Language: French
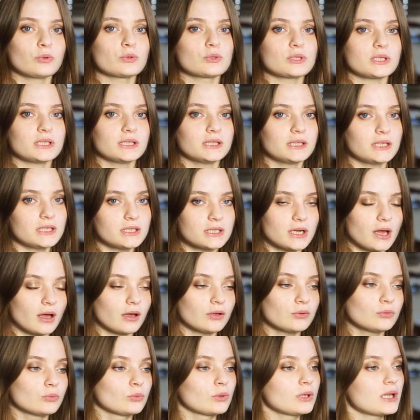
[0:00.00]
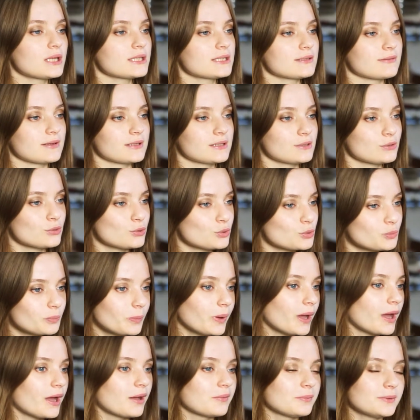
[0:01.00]
que j'ai déjà. Donc là, ça va être
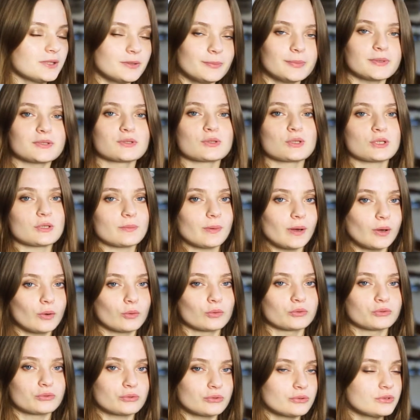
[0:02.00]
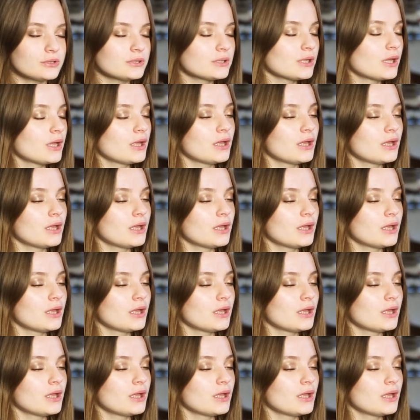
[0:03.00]
super rapide parce que j'ai pas grand chose.